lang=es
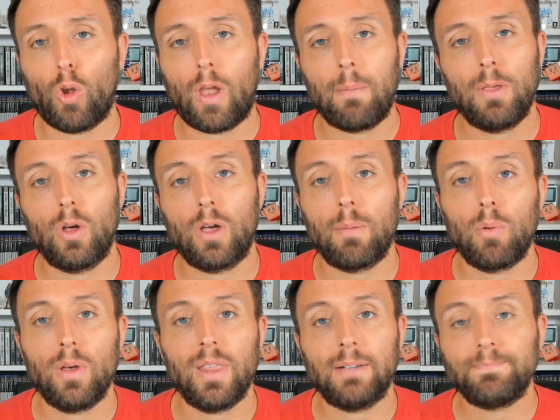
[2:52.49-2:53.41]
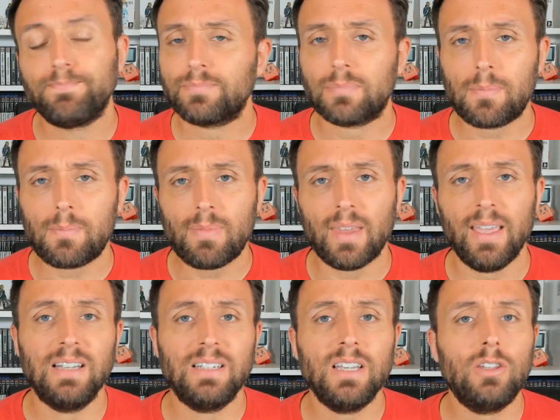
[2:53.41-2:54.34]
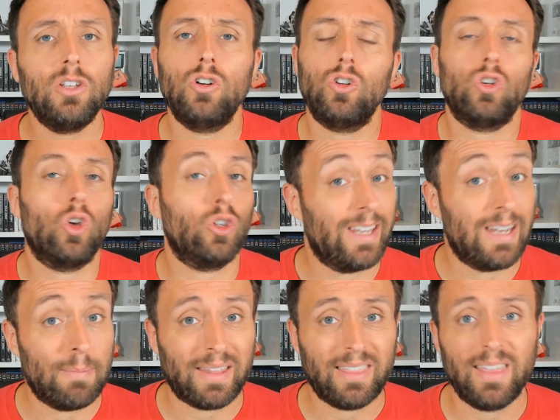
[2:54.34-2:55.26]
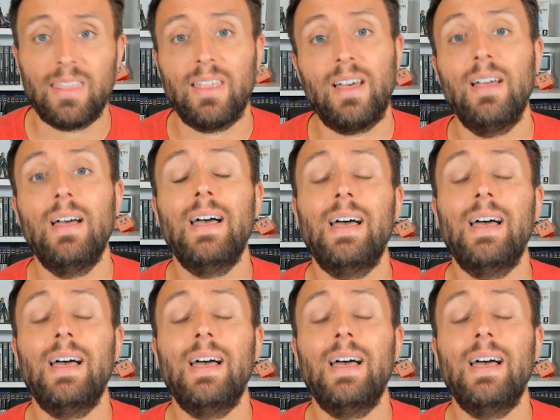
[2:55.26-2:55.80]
rápido que pueda el sitio, no tiene paciencia,